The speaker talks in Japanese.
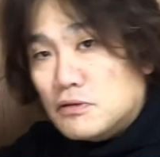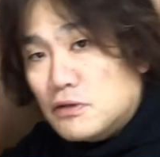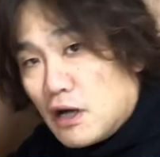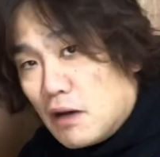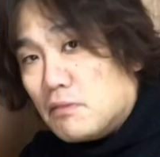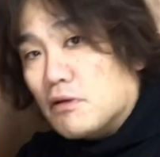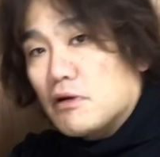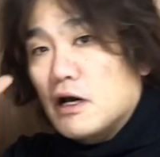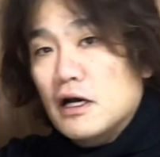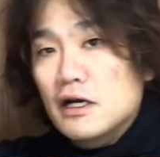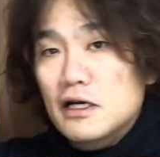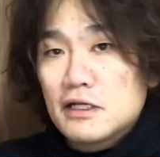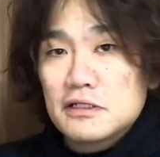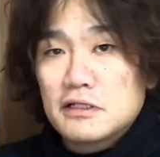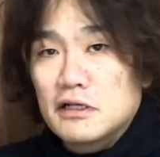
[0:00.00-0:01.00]
裏も必
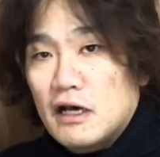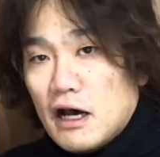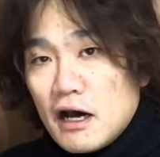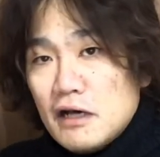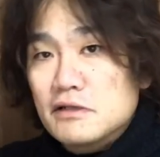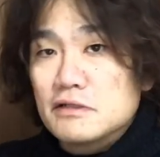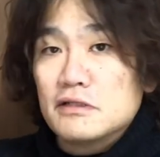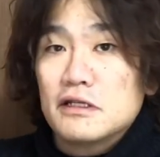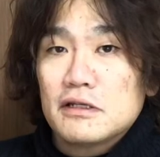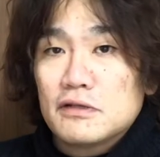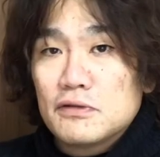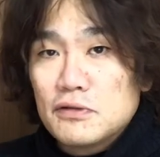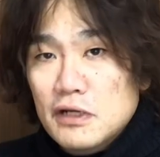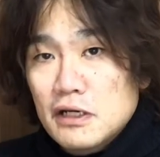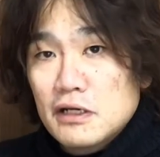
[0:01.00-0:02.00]
ずあるんです
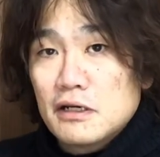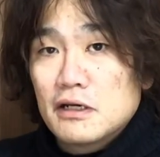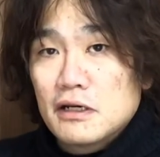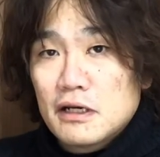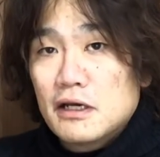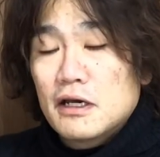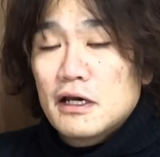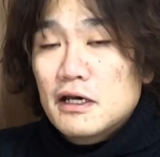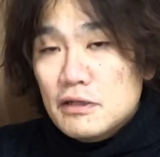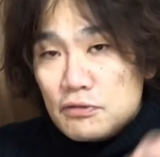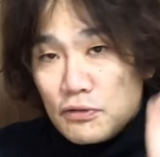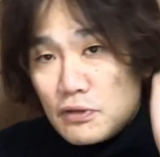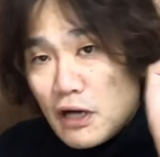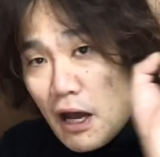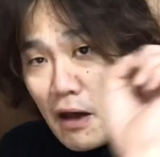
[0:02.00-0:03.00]
よね
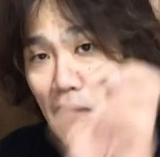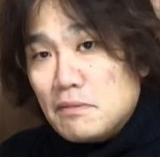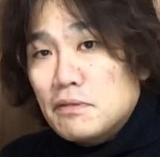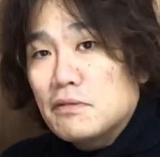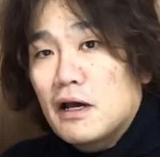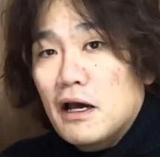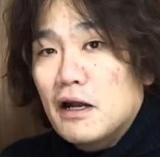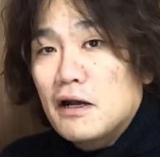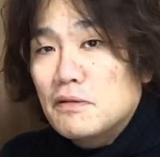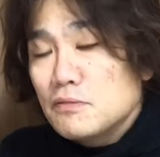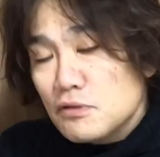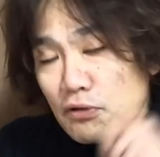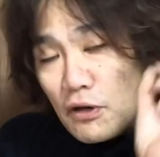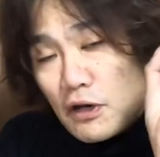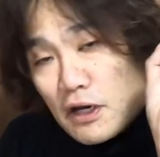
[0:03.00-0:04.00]
裏から
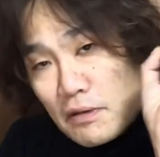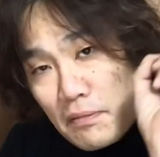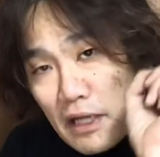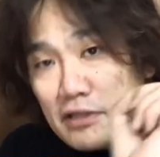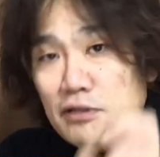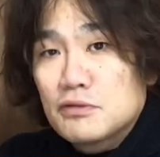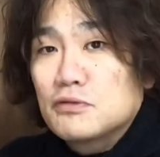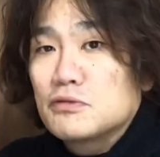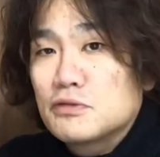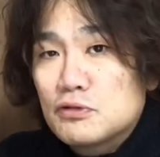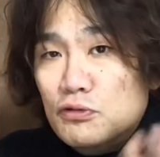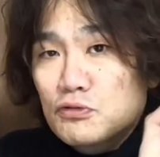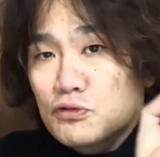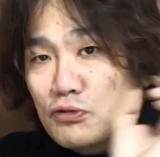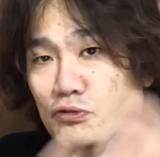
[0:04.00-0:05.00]
もまず
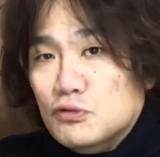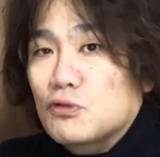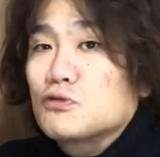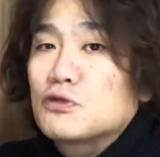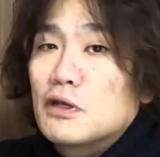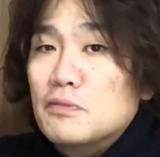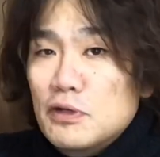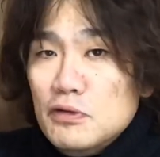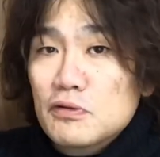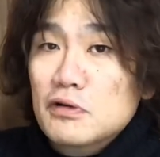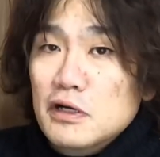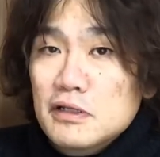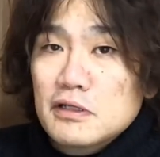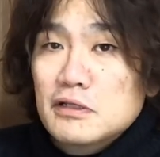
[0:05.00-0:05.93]
取ってみようか